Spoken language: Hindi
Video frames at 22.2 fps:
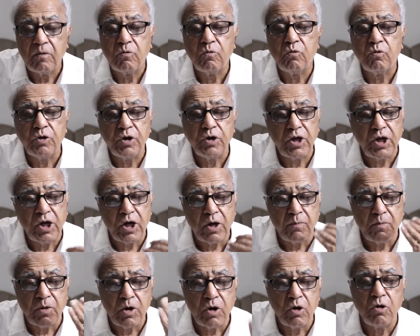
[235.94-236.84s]
कोई
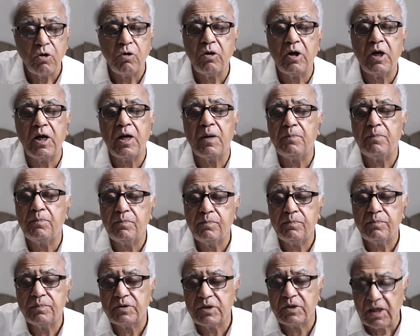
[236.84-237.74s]
नया माहौल आप
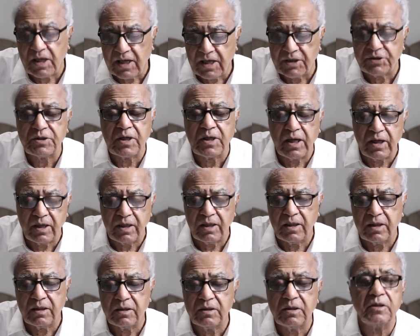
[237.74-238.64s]
तलाश कर
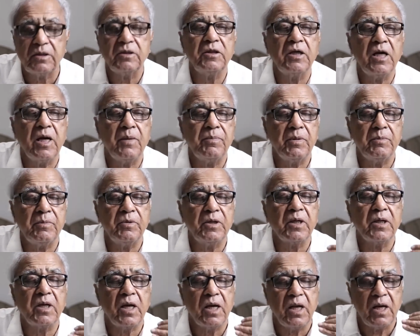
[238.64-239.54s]
रहे हैं जिससे आप
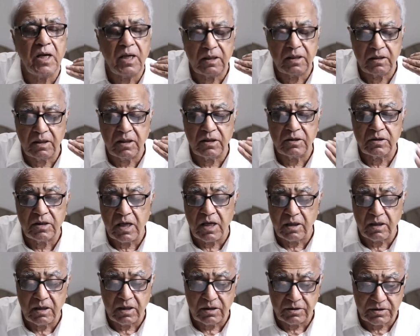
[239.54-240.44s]
अपने ख्याल का
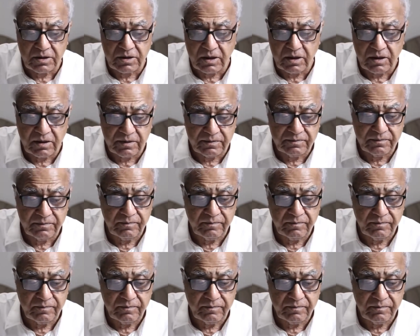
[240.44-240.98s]
इजहार कर सकें